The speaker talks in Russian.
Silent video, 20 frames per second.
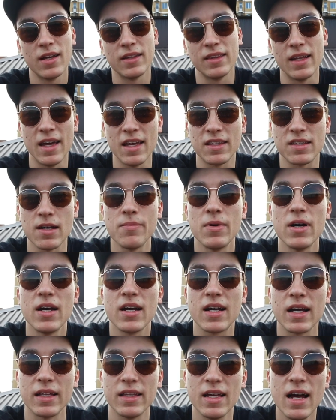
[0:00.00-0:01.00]
на этом
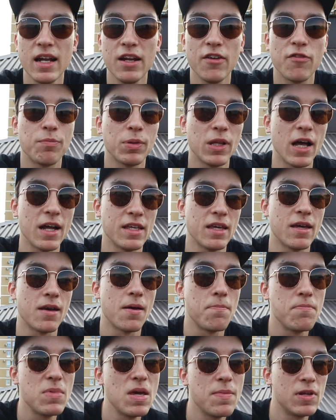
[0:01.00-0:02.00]
канале в плане
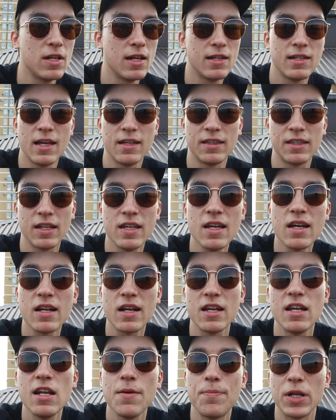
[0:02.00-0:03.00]
мебели для
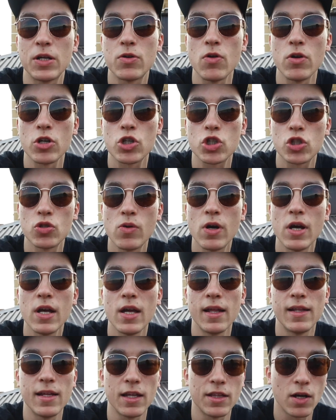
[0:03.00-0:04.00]
интерьера или прикольных штук
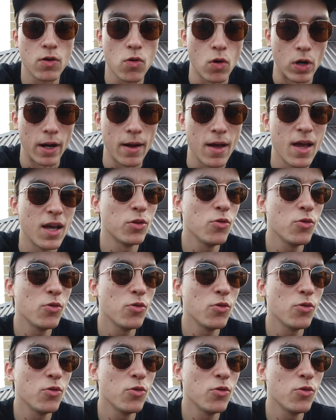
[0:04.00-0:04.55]
для декора.